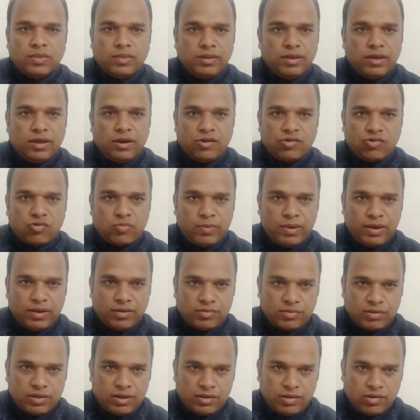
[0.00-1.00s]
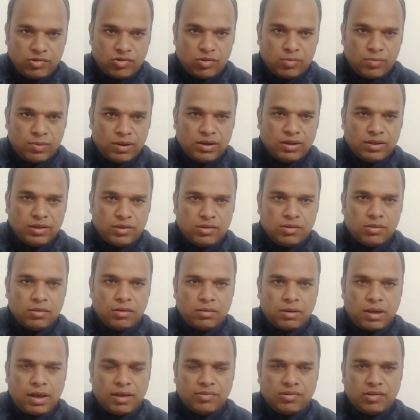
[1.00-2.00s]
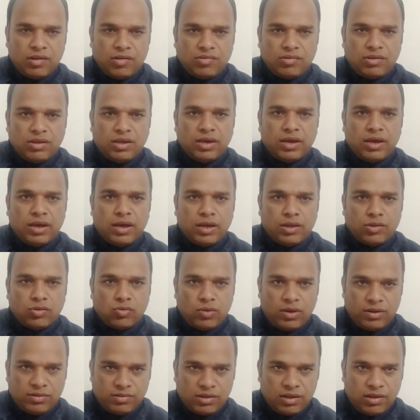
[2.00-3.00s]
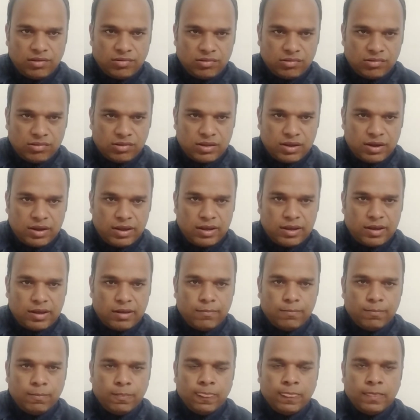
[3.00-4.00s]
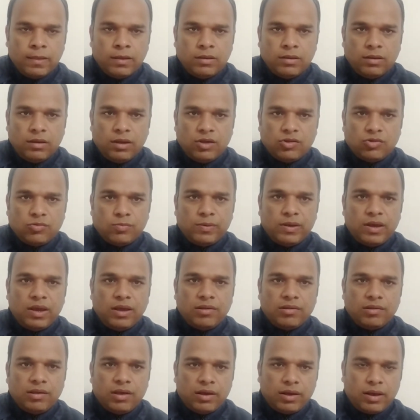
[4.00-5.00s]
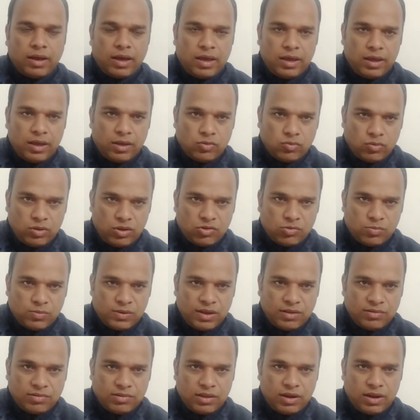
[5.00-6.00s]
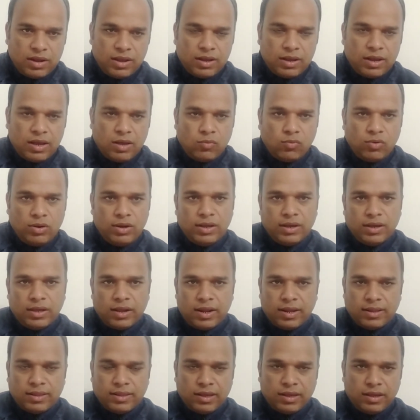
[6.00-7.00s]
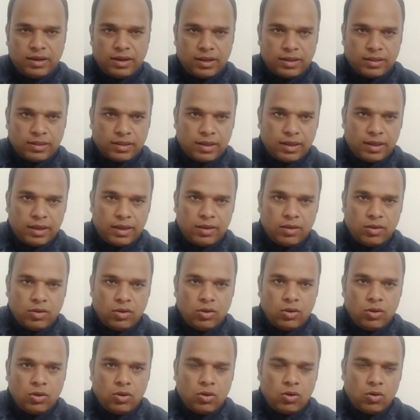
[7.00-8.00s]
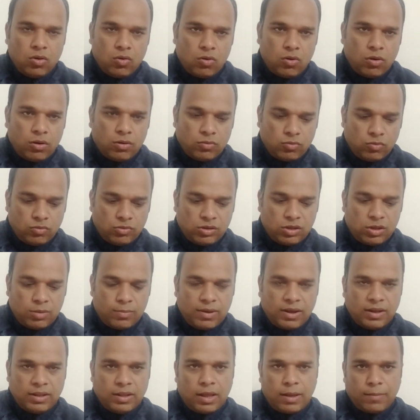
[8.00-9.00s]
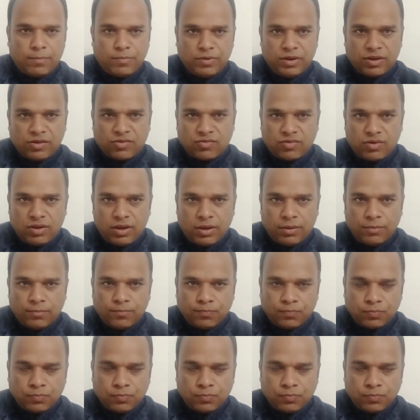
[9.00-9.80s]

नियरेस्ट बैंक से जैसे मान लीजिए आई का है तो आई से रहेगा एस का है तो एस से रहेगा वो लिंक रहता ही रहता है और उसके बाद आप नेक्स्ट डे